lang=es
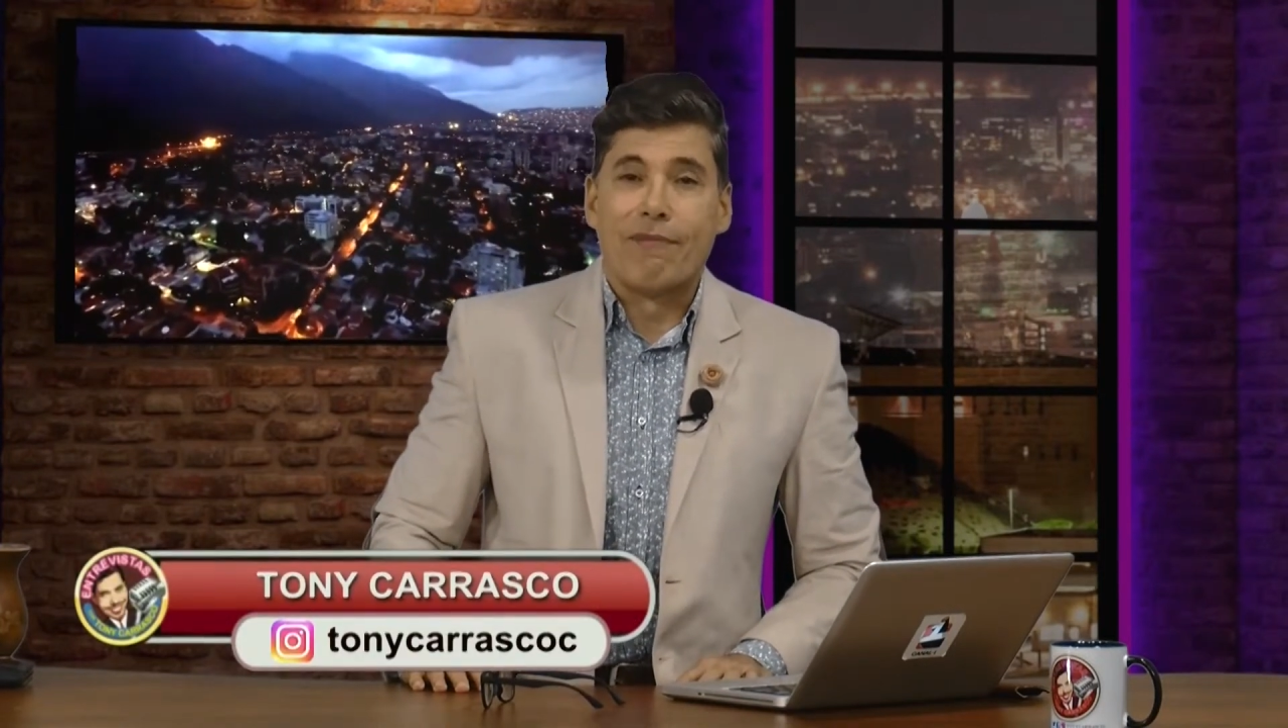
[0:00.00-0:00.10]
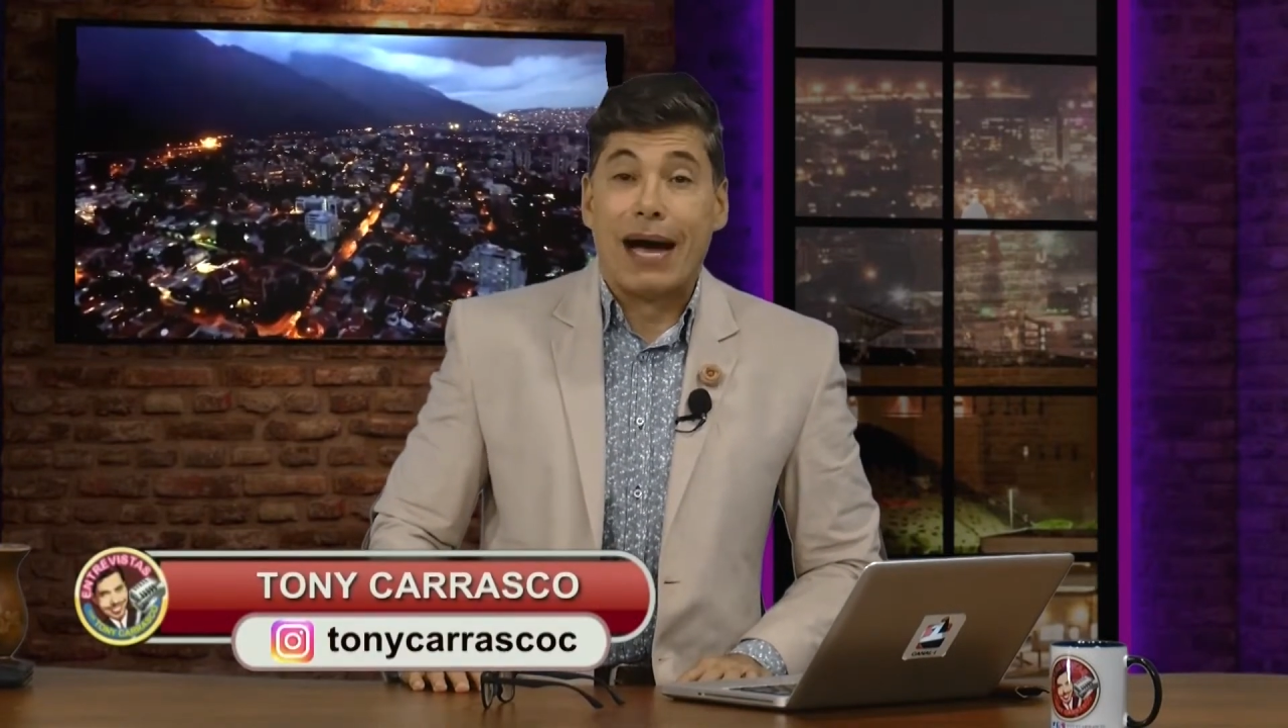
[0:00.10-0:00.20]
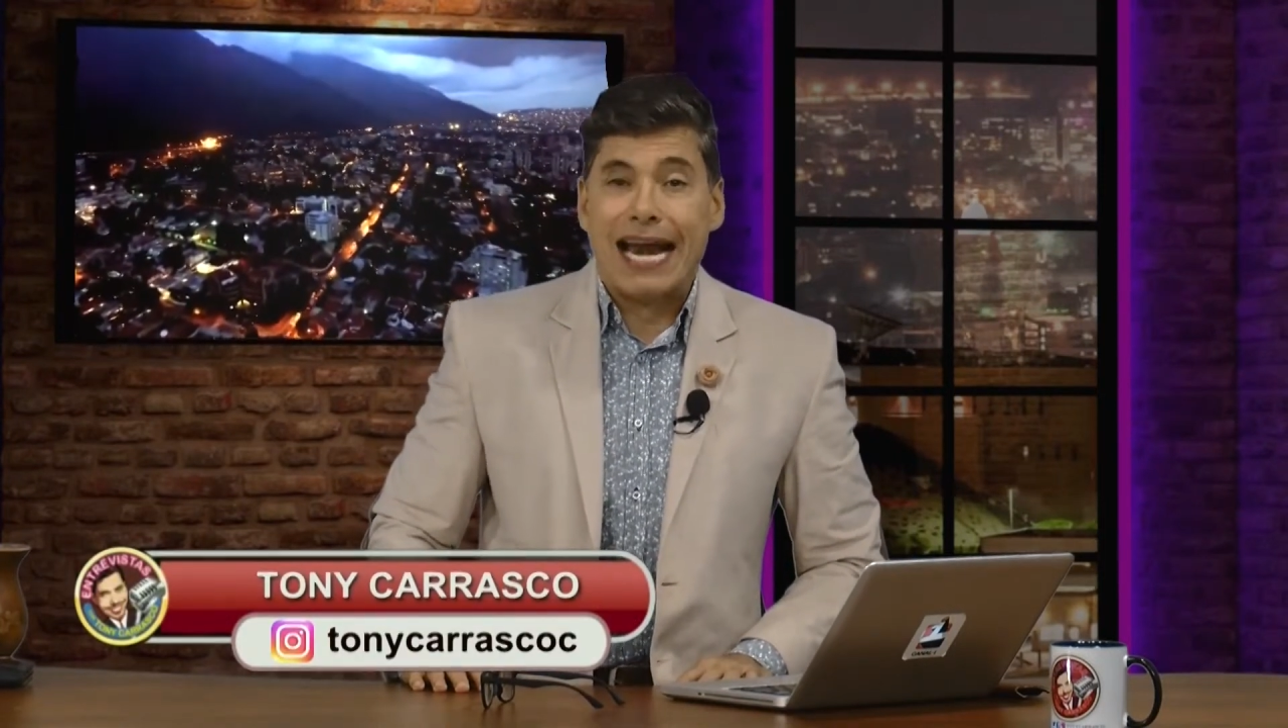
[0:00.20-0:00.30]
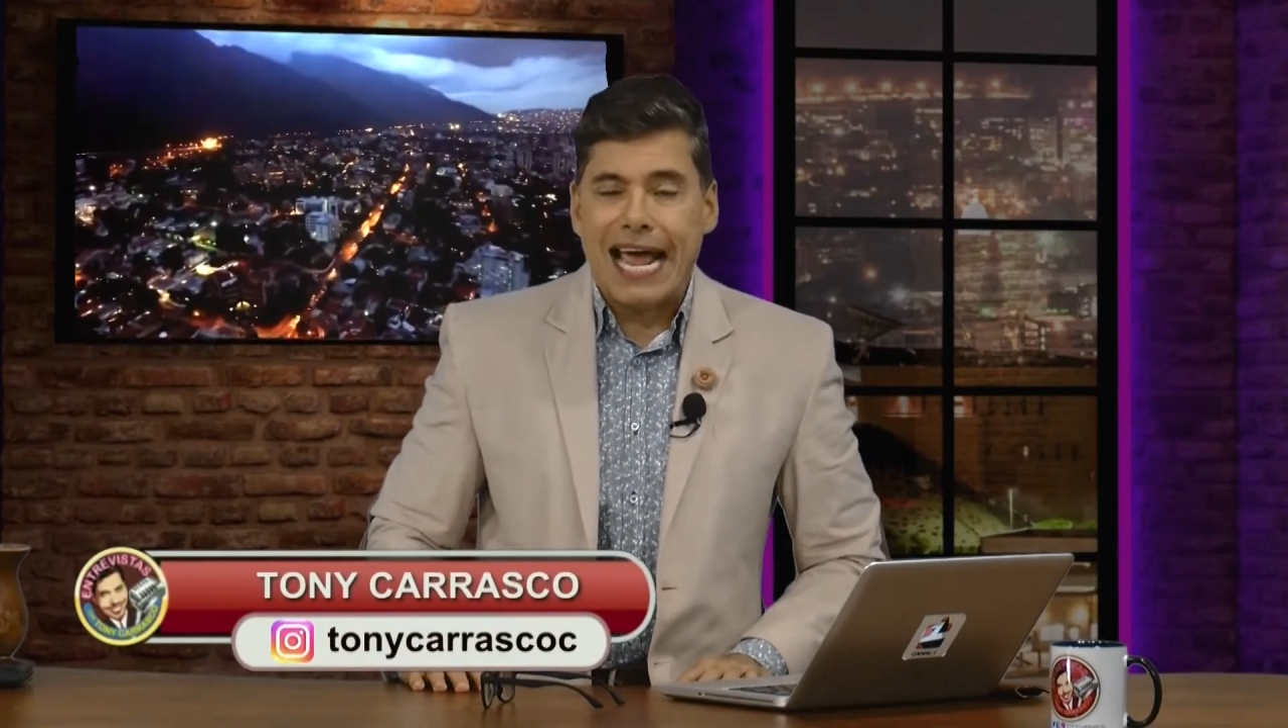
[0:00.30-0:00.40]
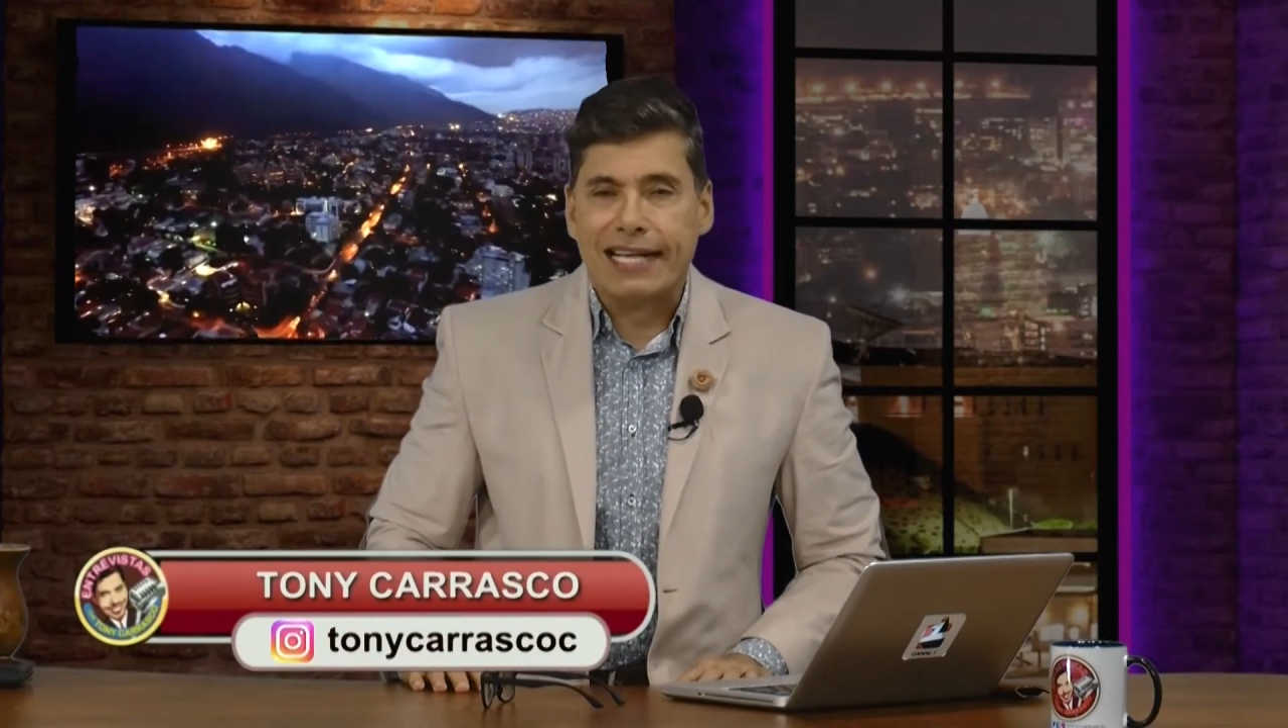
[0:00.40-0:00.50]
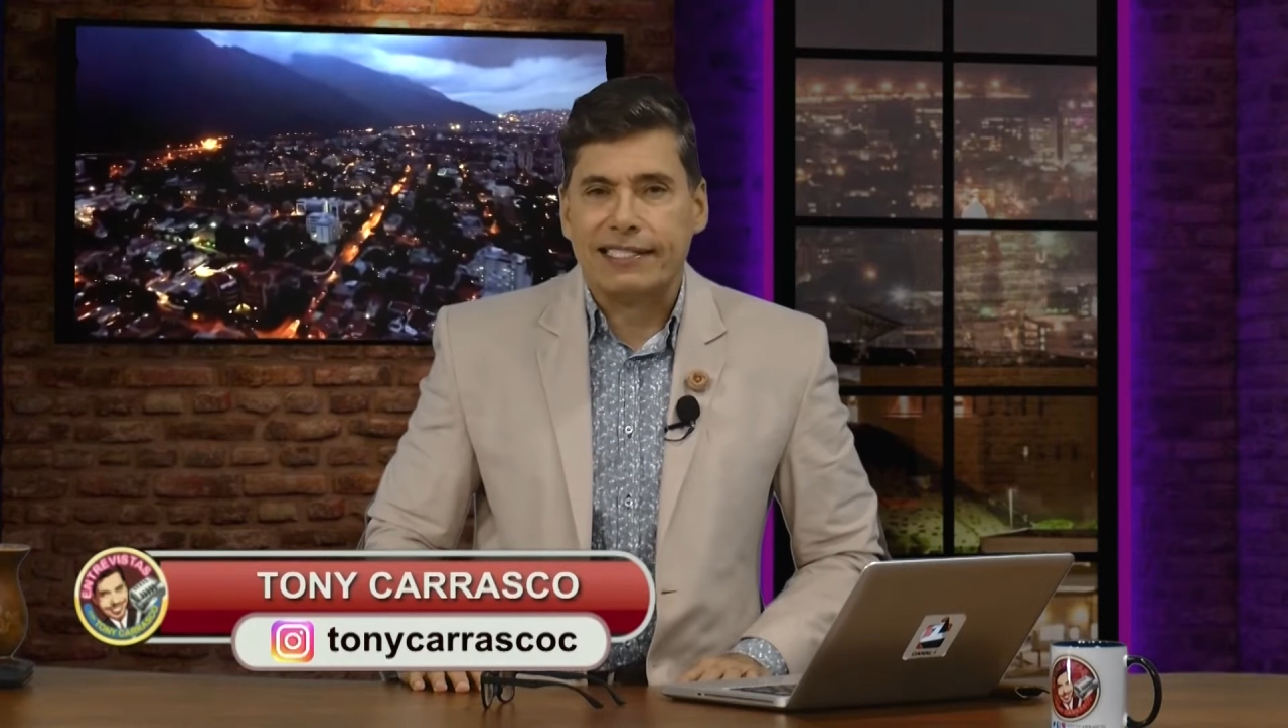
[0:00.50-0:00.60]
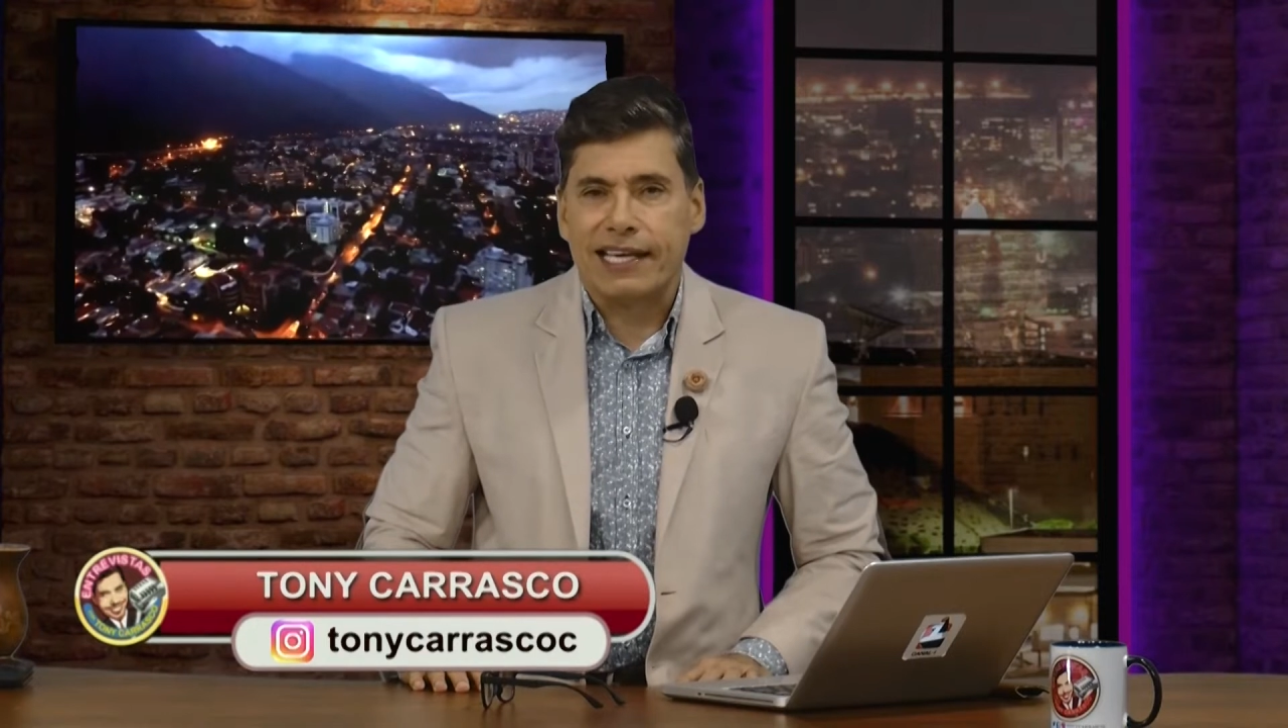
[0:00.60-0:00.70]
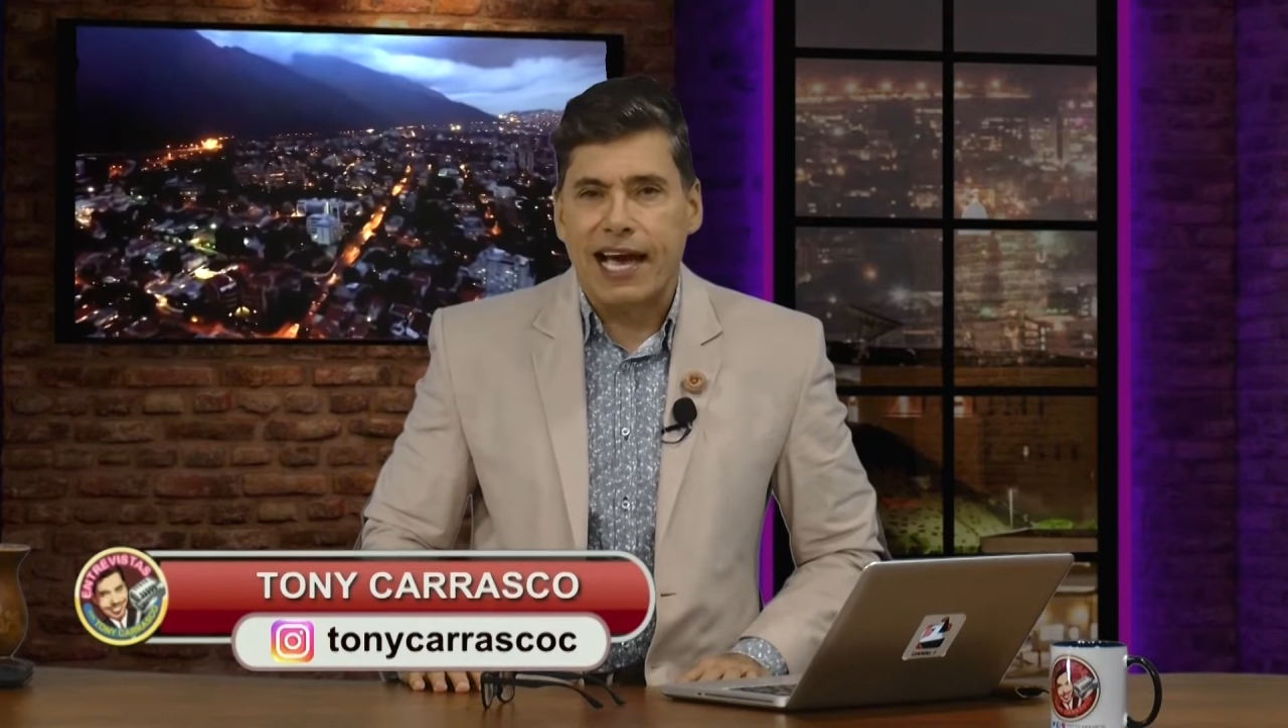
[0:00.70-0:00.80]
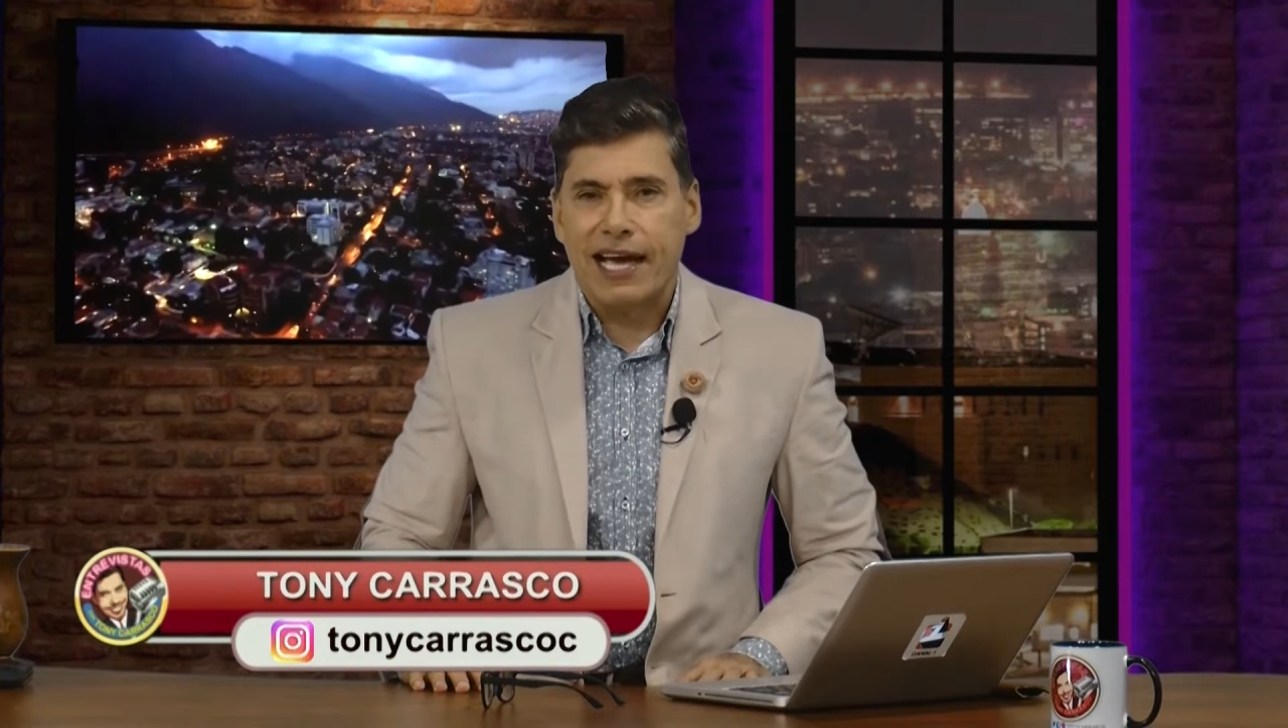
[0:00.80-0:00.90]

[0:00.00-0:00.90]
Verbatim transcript: Valencia.